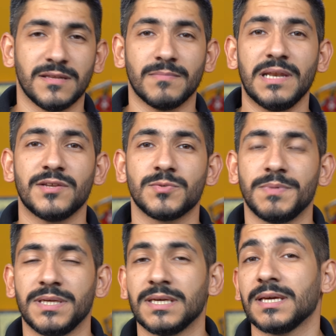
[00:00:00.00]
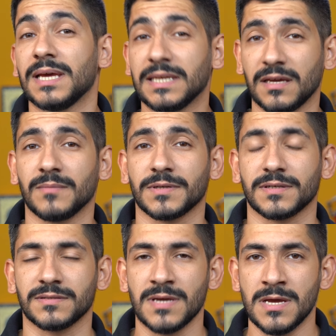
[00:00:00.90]
نبلش
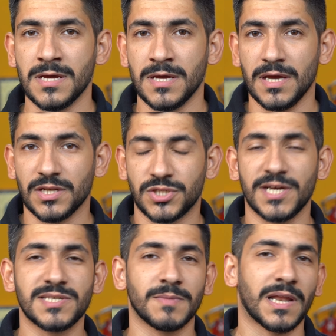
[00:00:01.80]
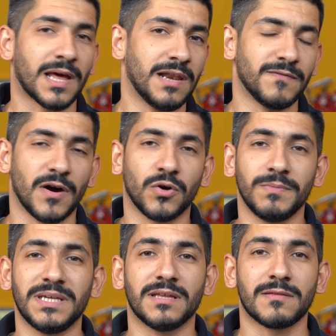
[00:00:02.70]
الكاميرات الجهاز من الخلف أكو
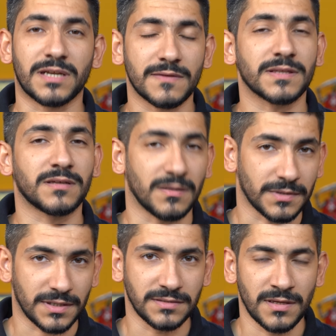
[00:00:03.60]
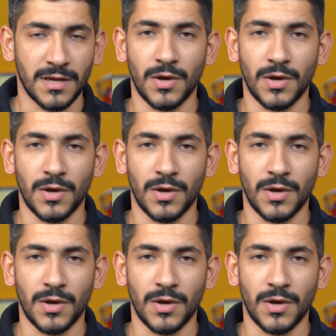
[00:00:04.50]
بيه ثلاثة كاميرات